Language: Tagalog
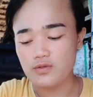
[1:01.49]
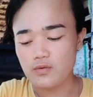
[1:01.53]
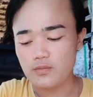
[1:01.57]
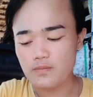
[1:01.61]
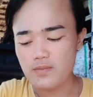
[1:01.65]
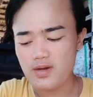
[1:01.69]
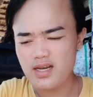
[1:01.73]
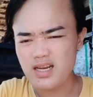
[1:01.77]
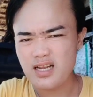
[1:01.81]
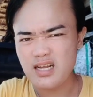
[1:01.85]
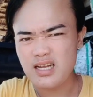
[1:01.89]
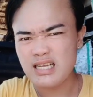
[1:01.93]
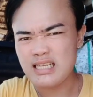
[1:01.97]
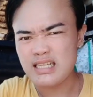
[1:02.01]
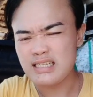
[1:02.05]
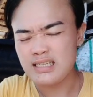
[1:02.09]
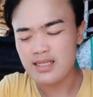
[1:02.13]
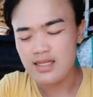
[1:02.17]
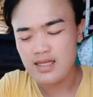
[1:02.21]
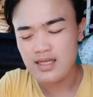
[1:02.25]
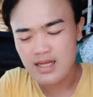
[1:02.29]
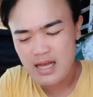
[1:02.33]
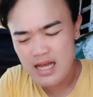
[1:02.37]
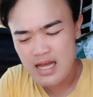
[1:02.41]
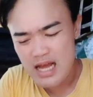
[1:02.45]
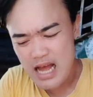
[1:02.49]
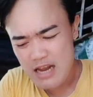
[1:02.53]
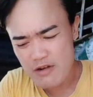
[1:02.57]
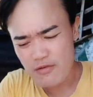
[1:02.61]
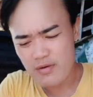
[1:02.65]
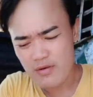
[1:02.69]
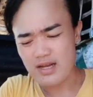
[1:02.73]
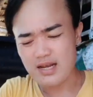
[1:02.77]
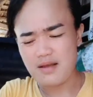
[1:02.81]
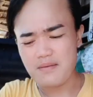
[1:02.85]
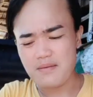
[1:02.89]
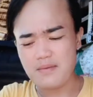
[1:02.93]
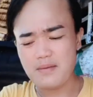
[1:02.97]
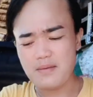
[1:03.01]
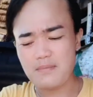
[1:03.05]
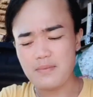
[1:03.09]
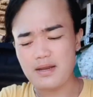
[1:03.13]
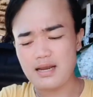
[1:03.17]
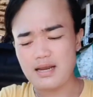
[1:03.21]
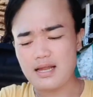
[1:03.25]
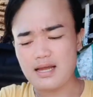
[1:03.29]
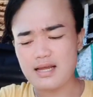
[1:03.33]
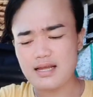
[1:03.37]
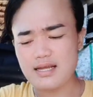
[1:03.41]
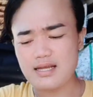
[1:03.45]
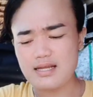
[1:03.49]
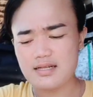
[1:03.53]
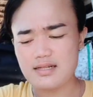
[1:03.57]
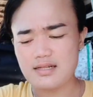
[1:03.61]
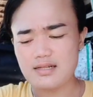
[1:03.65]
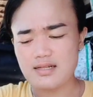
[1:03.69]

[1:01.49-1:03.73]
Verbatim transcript: parang anak kami, parang